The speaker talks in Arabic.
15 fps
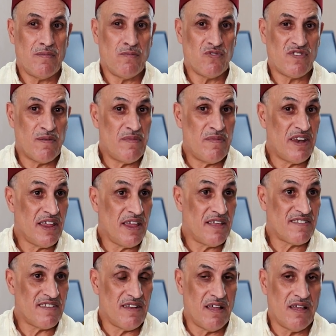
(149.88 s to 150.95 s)

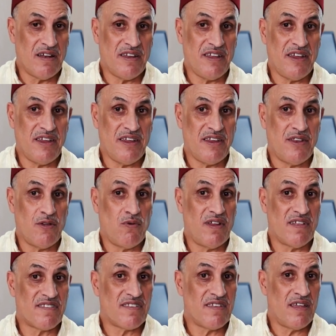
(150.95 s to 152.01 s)
ومتمنياتنا آه، آه،
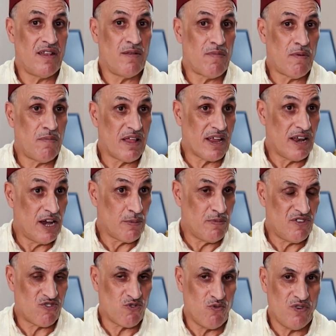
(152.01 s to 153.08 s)
لدولة المملكة
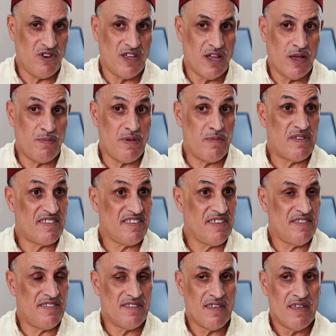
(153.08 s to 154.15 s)
العربية السعودية
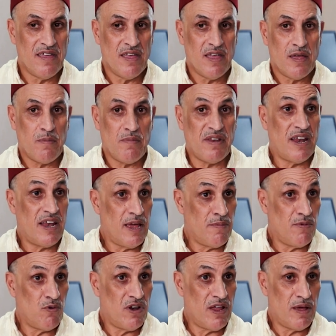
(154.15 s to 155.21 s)
بمزيد من
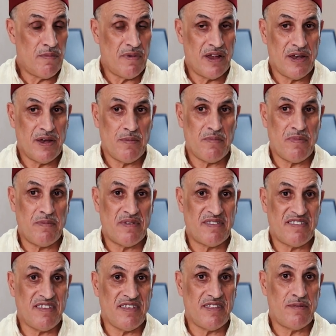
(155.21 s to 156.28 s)
الأمن والأمان
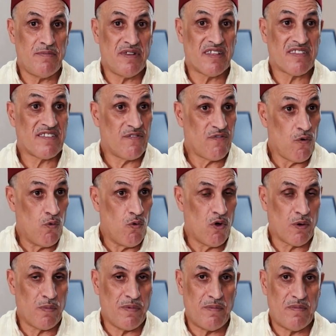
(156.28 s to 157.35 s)
بمزيد من
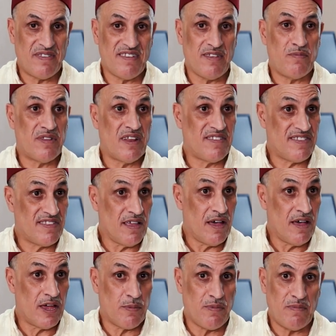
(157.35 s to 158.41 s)
التفوق بمزيد من
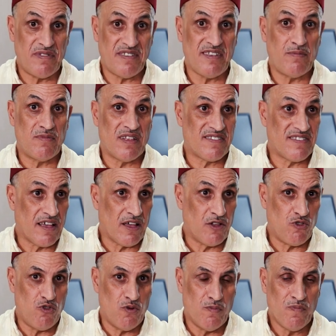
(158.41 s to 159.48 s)
الازدهار بمزيد من
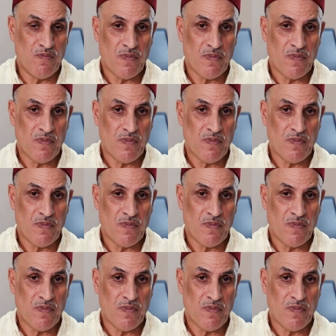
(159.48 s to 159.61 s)
التقدم